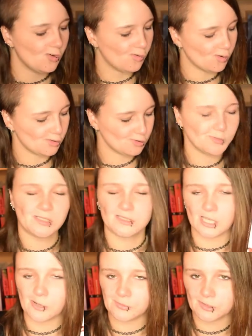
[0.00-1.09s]
Und
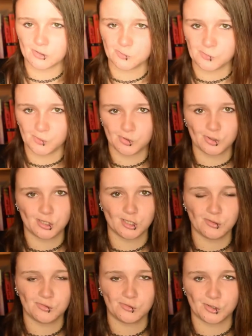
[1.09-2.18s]
zumindest habe ich es
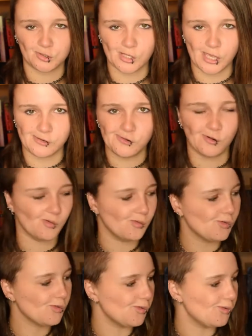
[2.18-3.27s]
positiv in
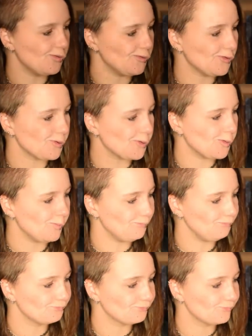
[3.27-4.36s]
Erinnerung. Und ähm,